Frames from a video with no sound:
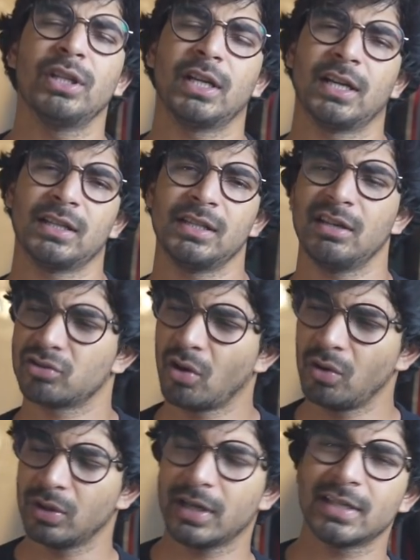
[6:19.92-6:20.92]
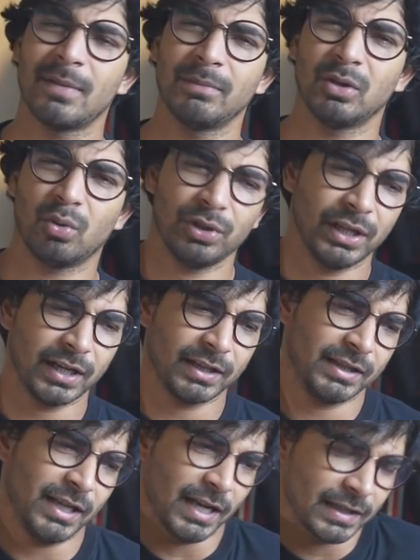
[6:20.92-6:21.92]
दिक्कत नहीं है सौ लोग के सामने कोई
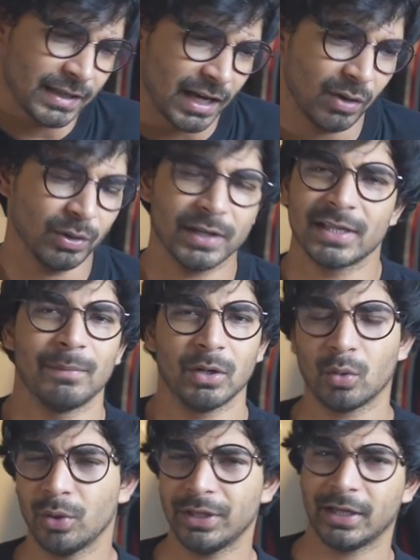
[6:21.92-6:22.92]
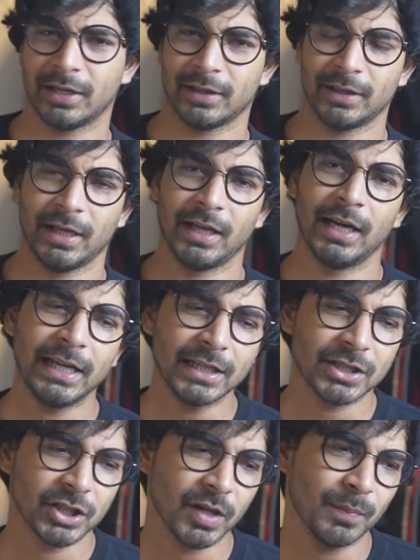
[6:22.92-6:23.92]
दिक्कत नहीं है हजार लोग के सामने कोई दिक्कत नहीं है
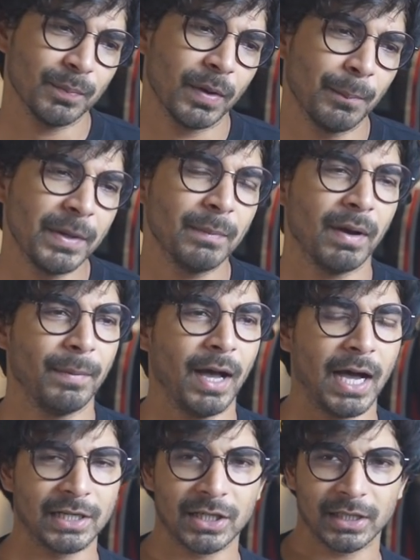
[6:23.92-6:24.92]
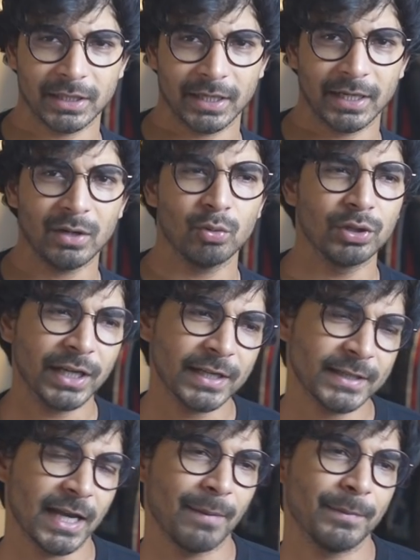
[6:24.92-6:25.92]
लेकिन जब मम्मी पापा आ जाते हैं उनके
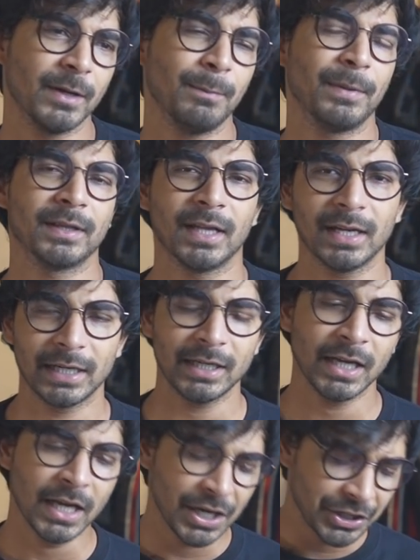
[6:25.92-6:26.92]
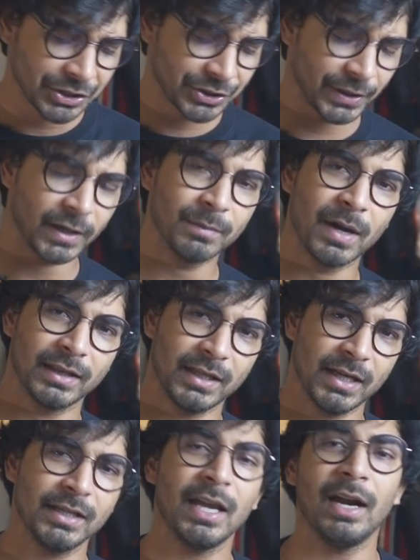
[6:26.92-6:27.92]
सामने पता नहीं शर्म
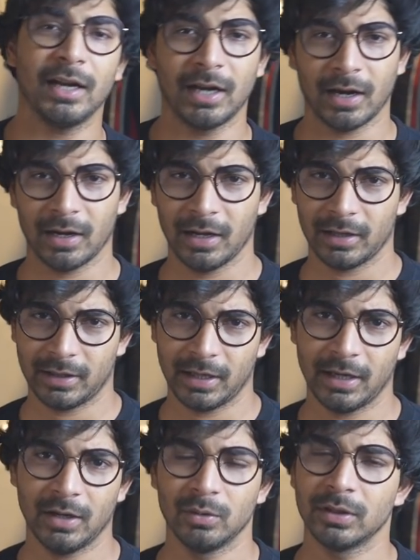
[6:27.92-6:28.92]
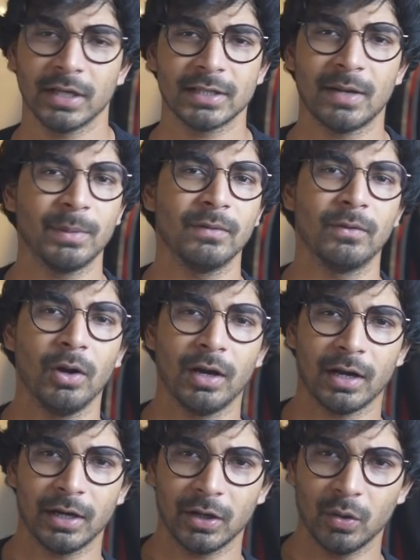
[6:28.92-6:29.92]
आती है या डर लगता है उनके सामने ब्लॉग
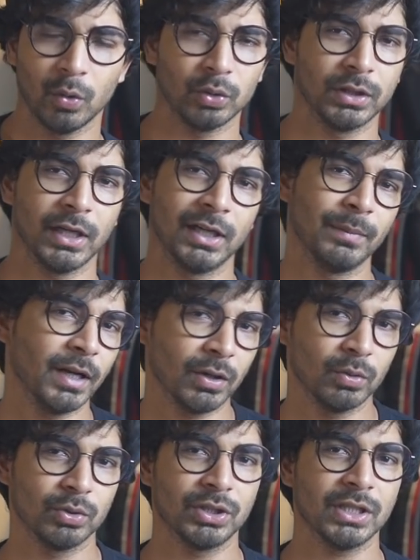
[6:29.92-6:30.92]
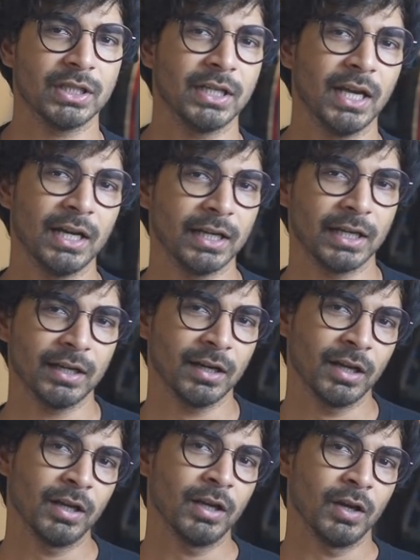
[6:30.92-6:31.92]
करने को होता नहीं मैंने कोशिश किया लेकिन
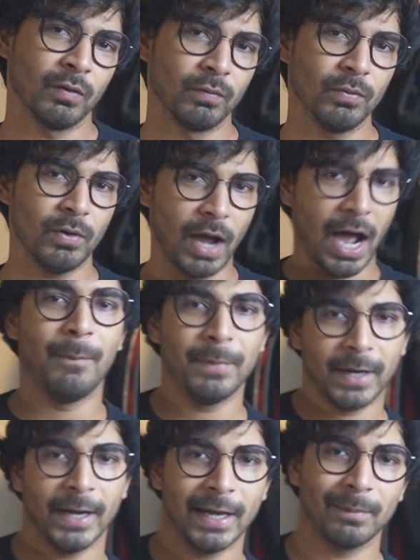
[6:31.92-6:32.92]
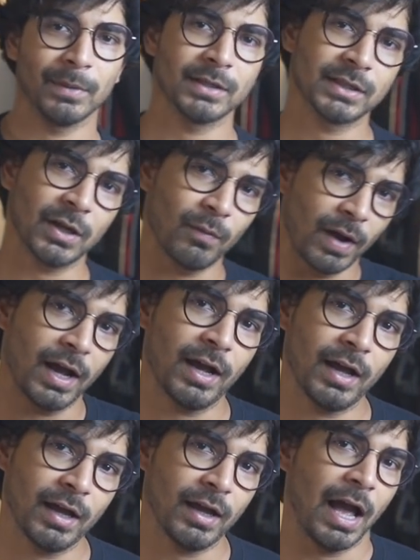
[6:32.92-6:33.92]
वो आपका एम के वहाँ
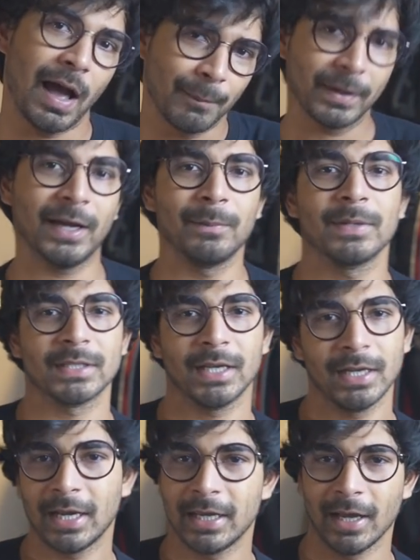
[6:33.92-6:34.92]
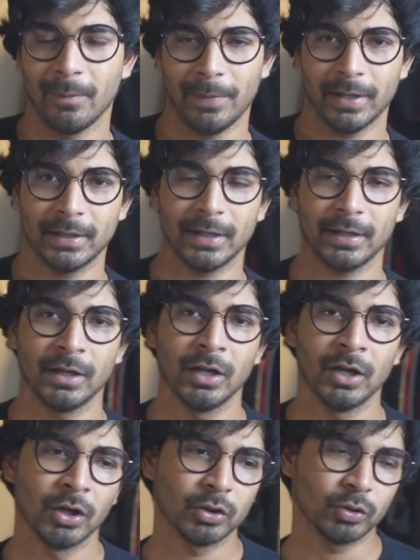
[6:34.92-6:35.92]
आपका एम के नहीं आ पाता है
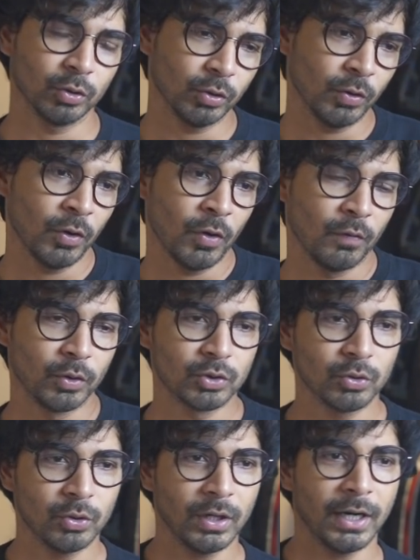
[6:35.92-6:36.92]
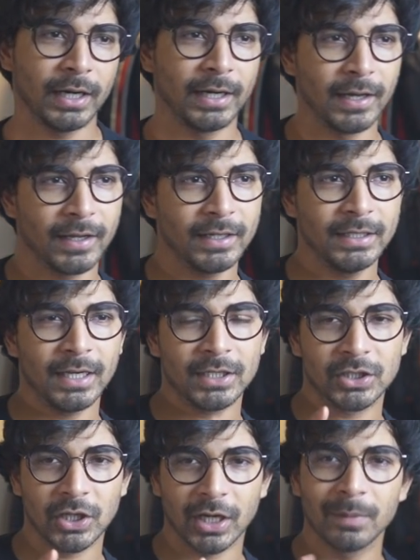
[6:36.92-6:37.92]
तो वो जो डर या
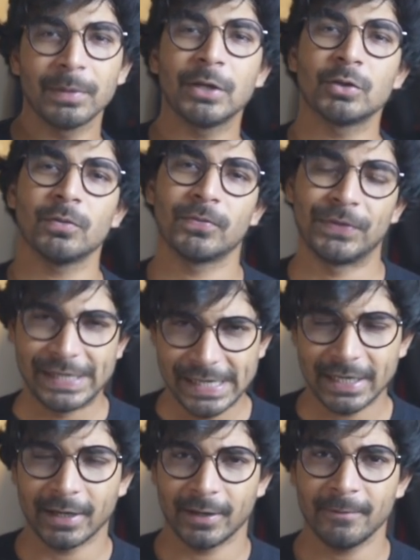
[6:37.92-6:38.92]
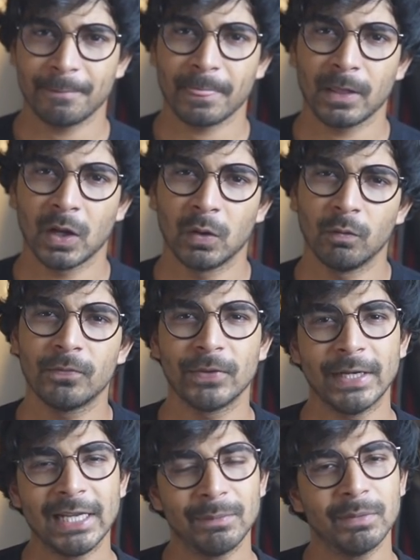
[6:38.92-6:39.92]
शर्म की जो फीलिंग है ना वो
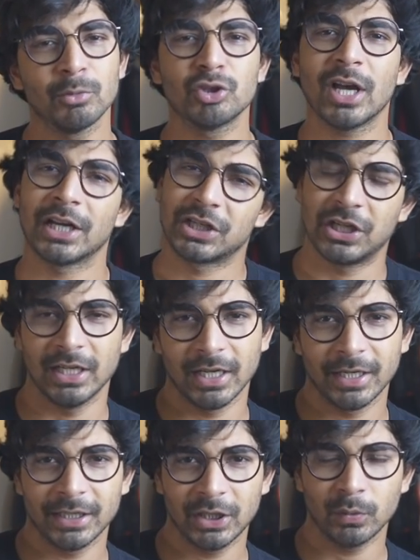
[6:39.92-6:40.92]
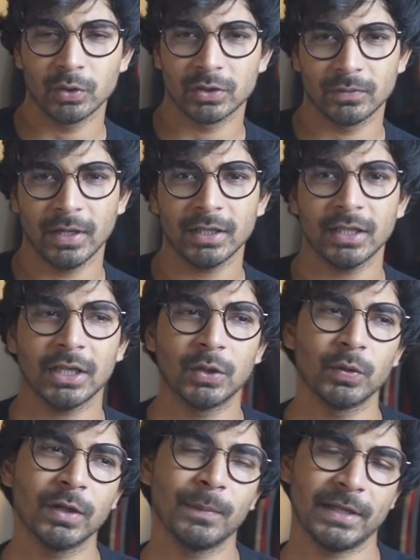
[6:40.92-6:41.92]
फीलिंग भी मुझे अच्छी लग रही थी उस वक्त
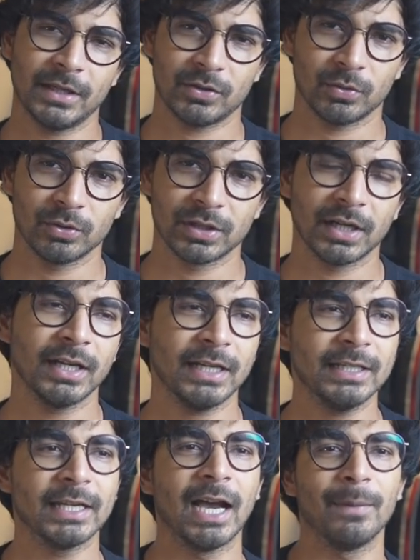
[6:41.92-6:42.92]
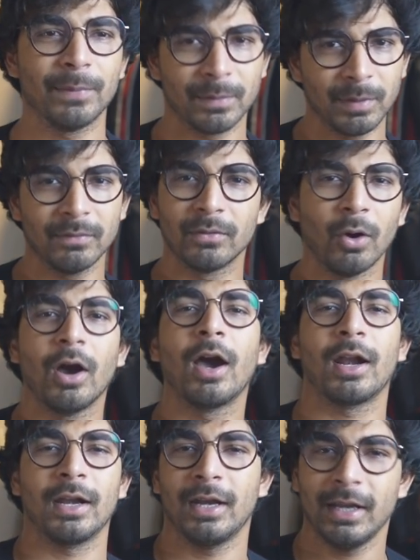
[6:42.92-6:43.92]
क्योंकि मैं ये सोच रहा था कि यहाँ पर मैं ब्लॉग
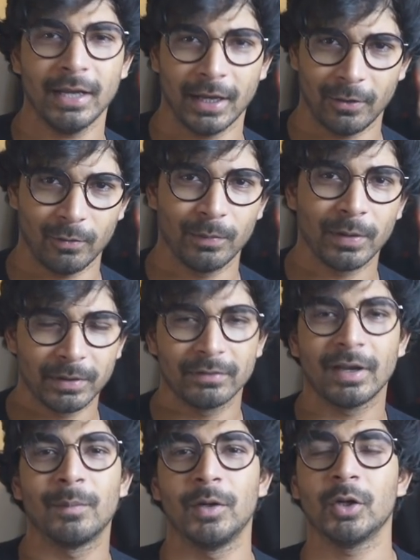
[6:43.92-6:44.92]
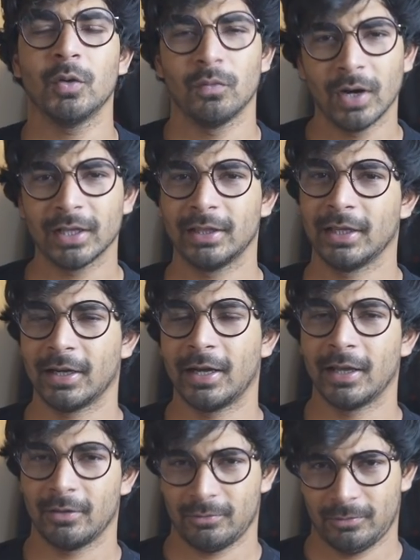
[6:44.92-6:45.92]
करने नहीं आया हूँ मैं अपनी फैमिली को वक्त देने
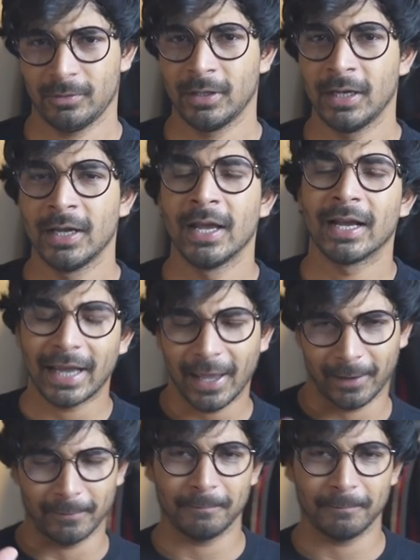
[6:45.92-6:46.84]
आया हूँ खैर